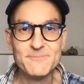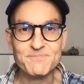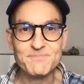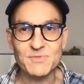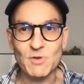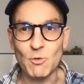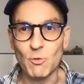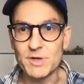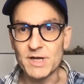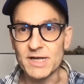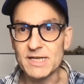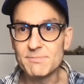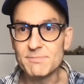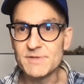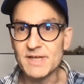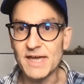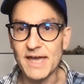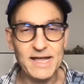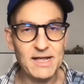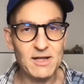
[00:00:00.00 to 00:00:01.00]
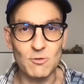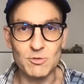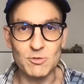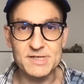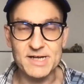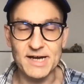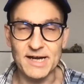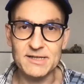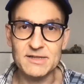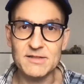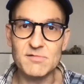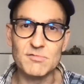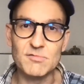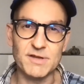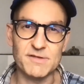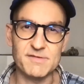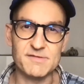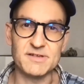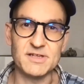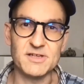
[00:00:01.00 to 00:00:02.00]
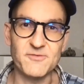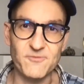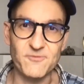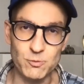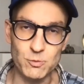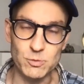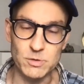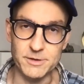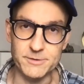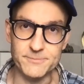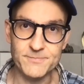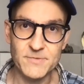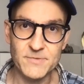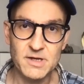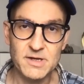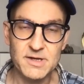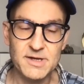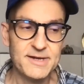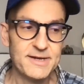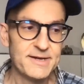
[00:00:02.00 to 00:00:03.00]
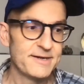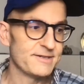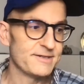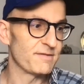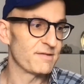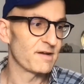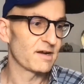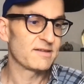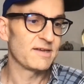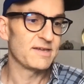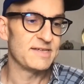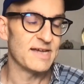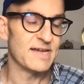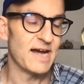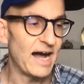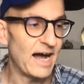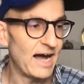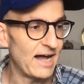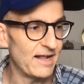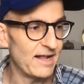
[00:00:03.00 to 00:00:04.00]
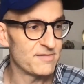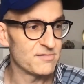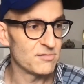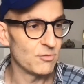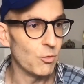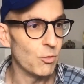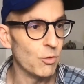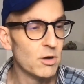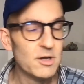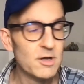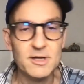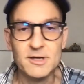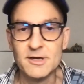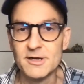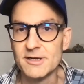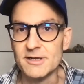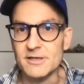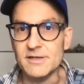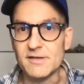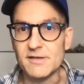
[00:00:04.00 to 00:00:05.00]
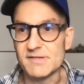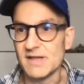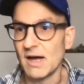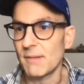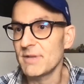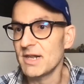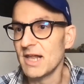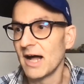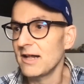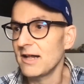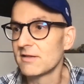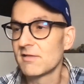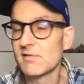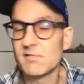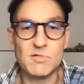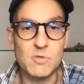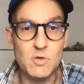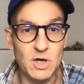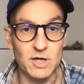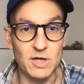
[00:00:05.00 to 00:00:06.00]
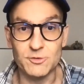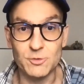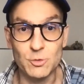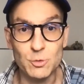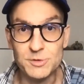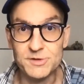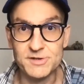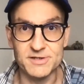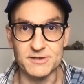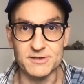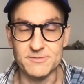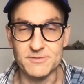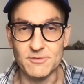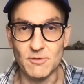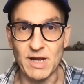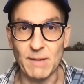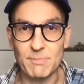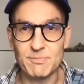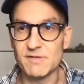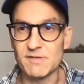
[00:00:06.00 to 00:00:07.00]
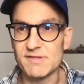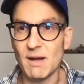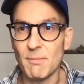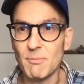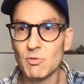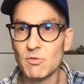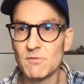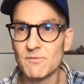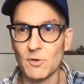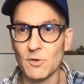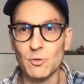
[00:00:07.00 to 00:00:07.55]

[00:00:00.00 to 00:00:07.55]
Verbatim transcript: oder gibt dir Ecken und Kanten, sodass ich dich fühle. Und dann sagt er, ja, also ich sammle halt Zuckertütchen und habe eine Sammlung von